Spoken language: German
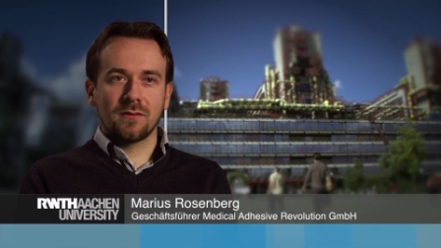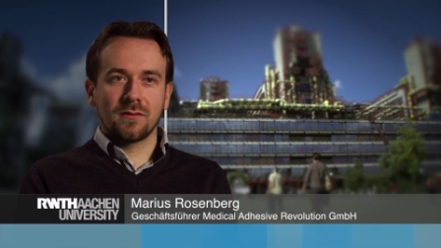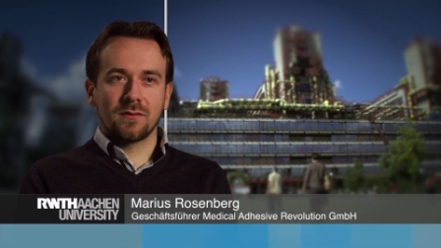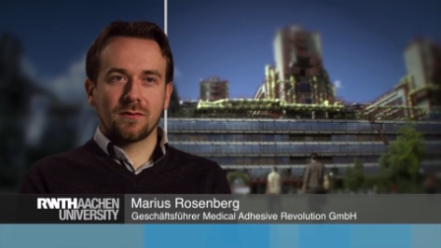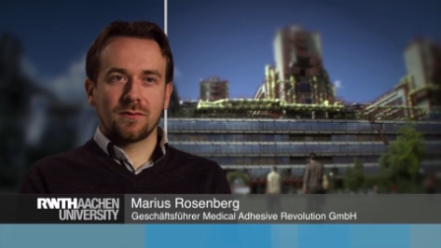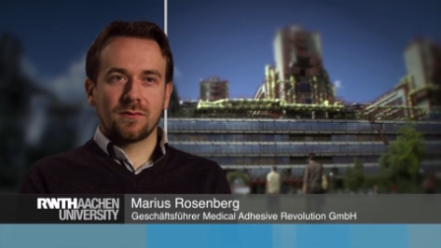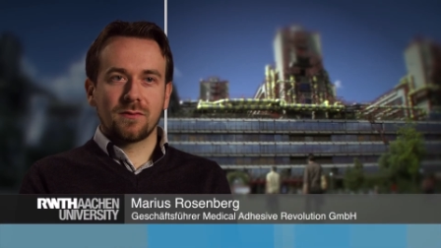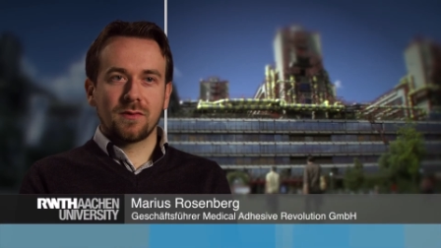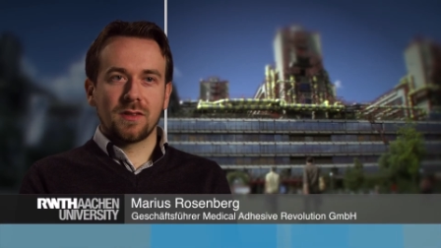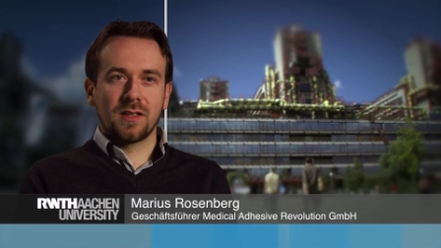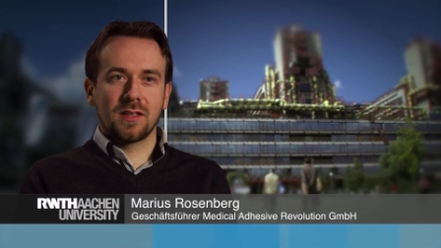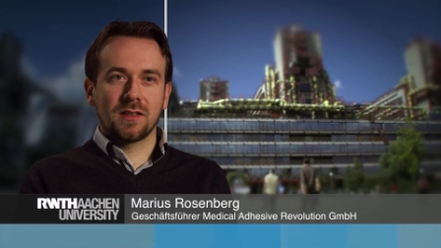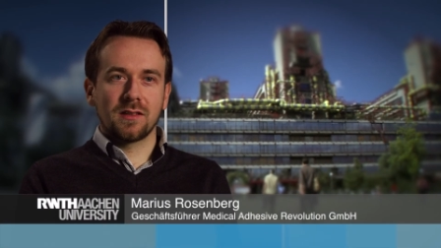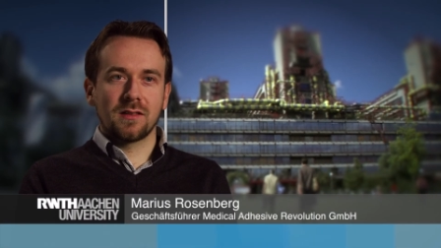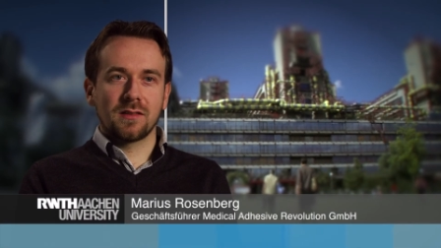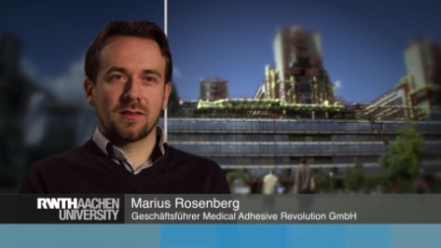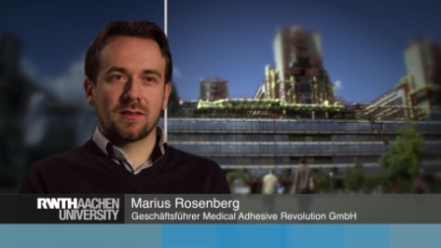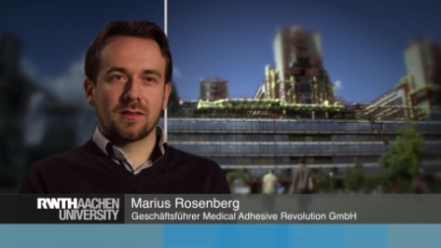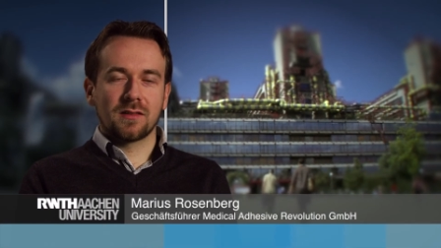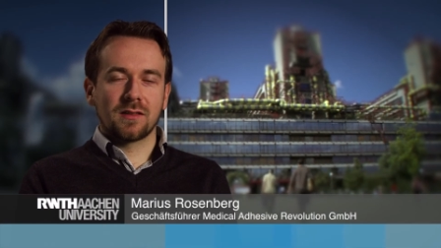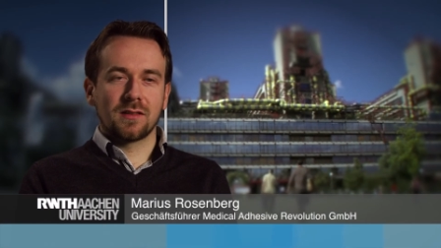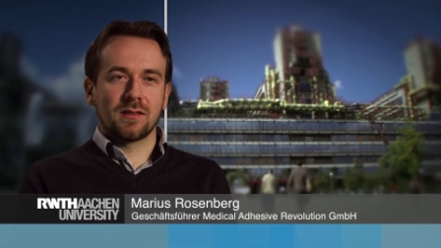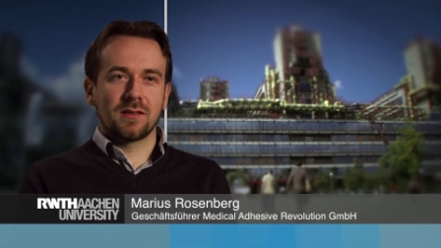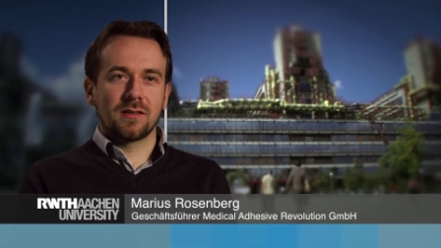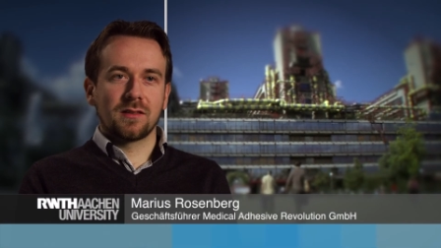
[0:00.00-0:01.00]
Wir
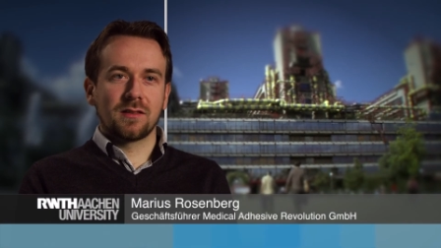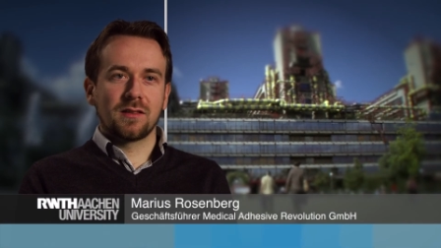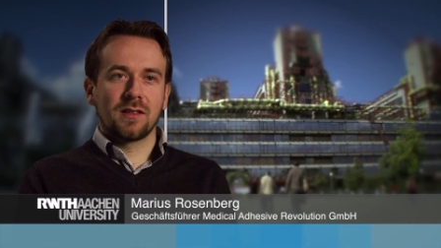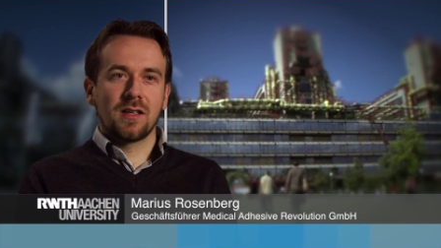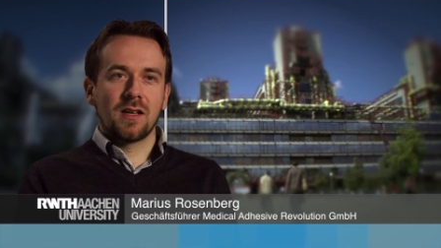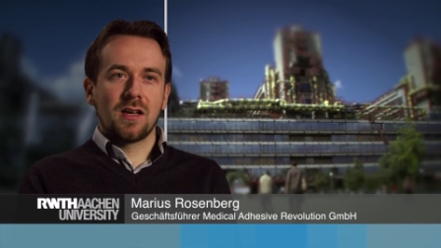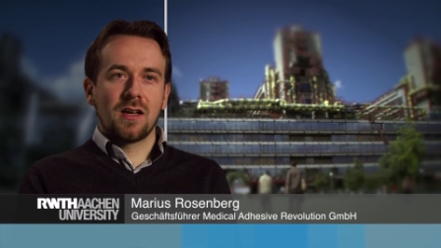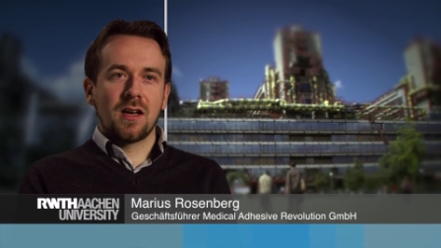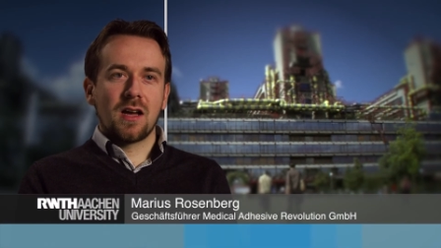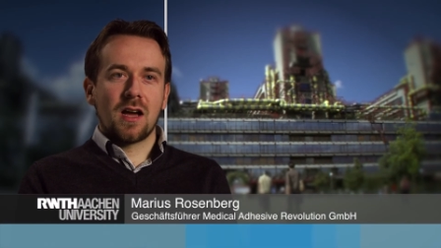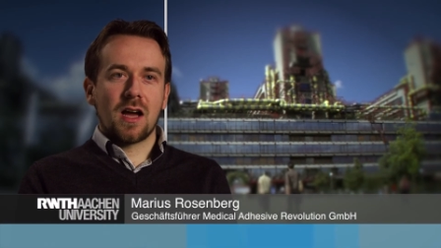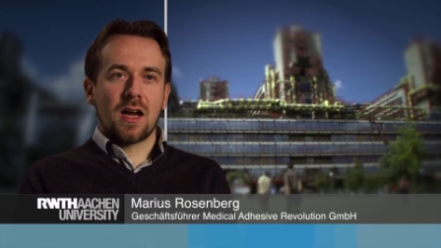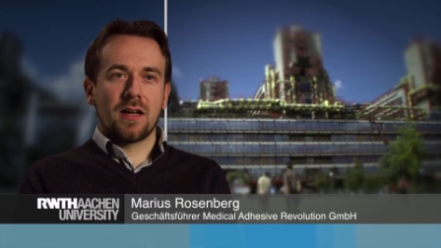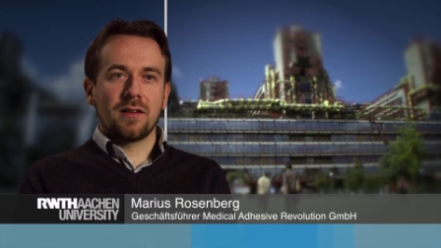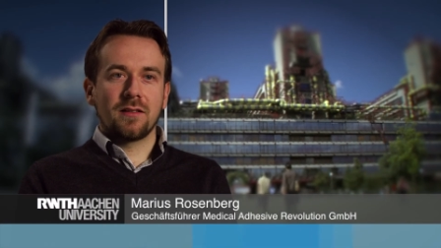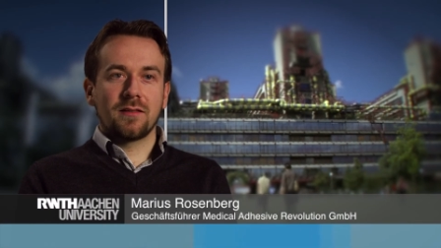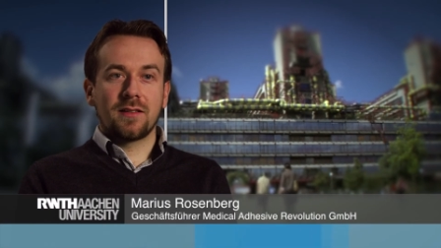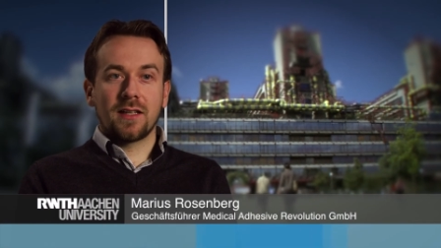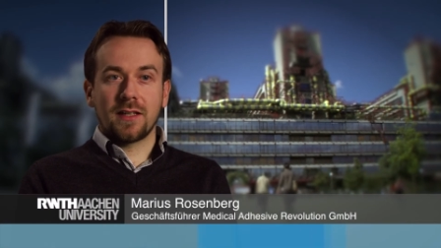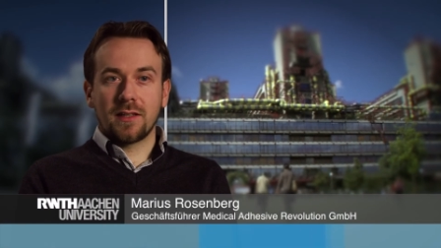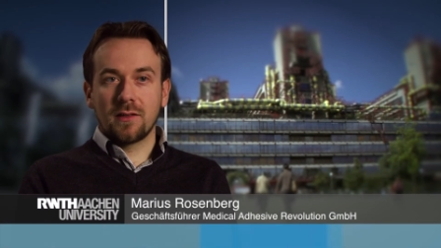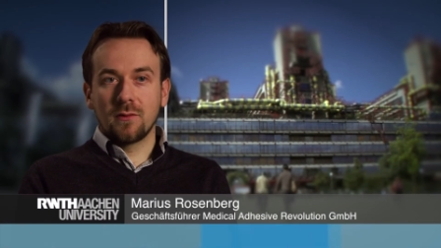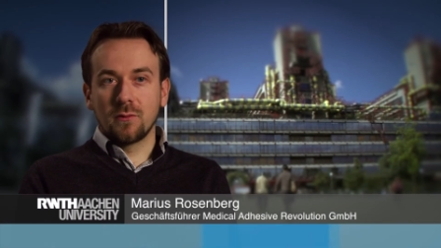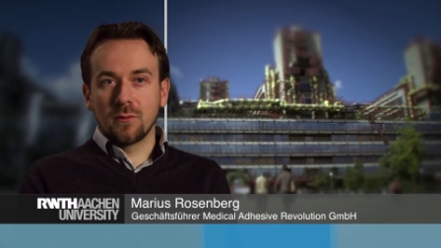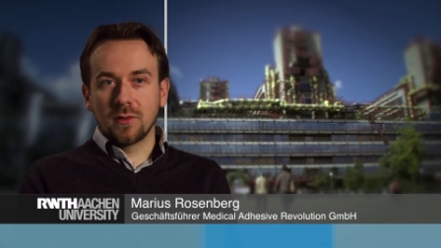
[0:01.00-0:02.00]
sind eine
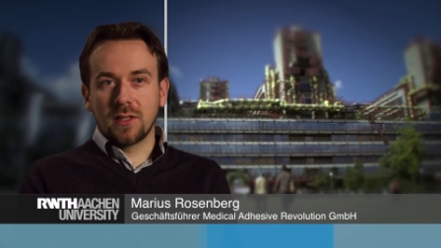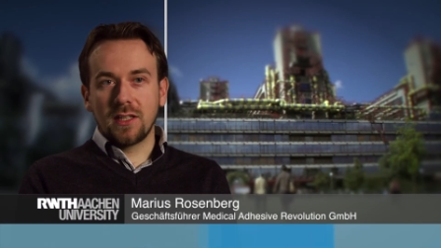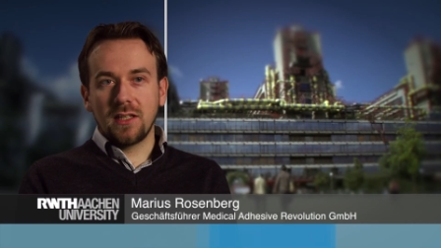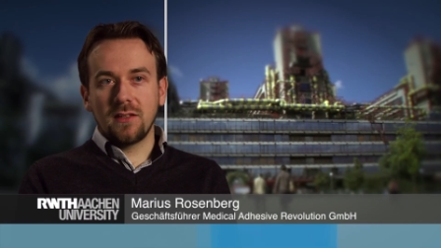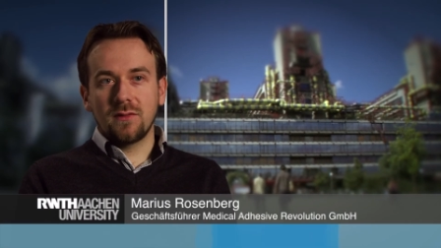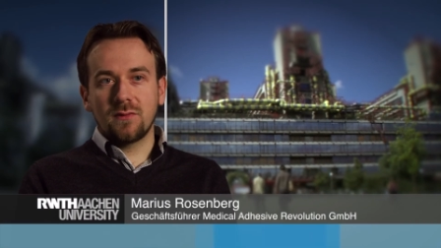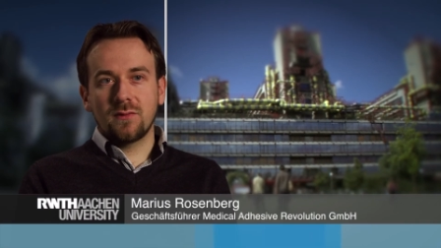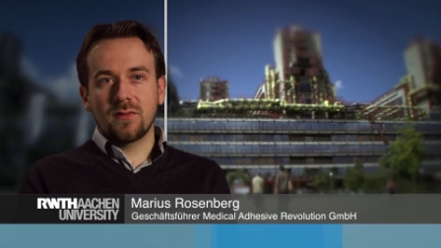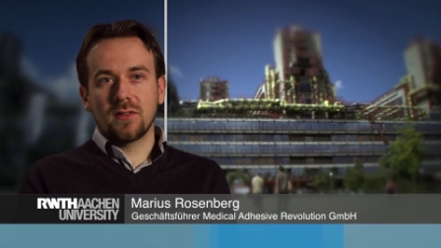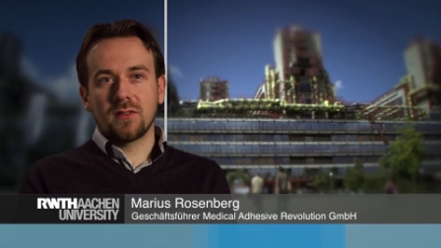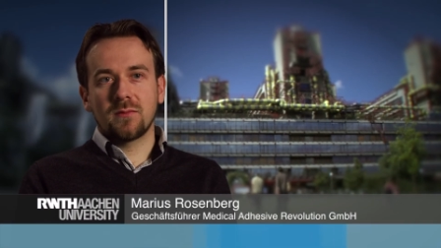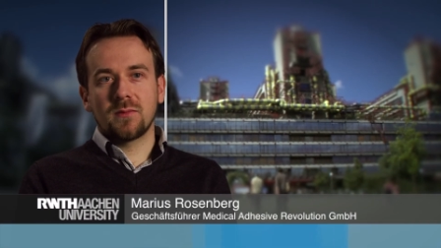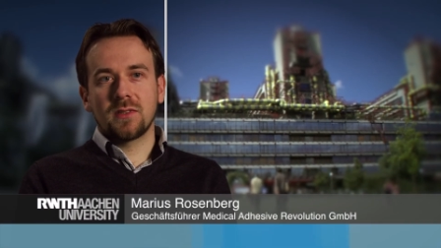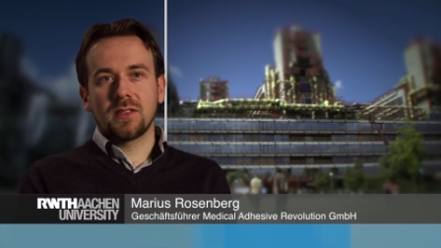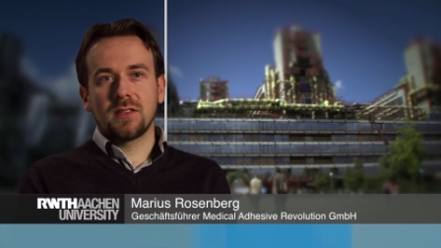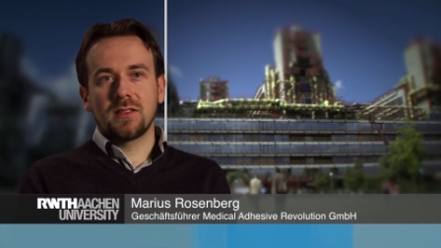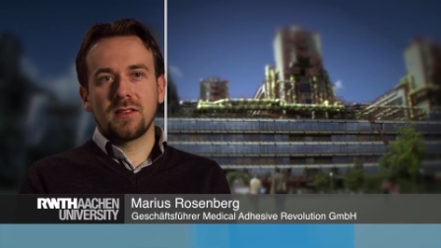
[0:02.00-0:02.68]
Technologiefirma,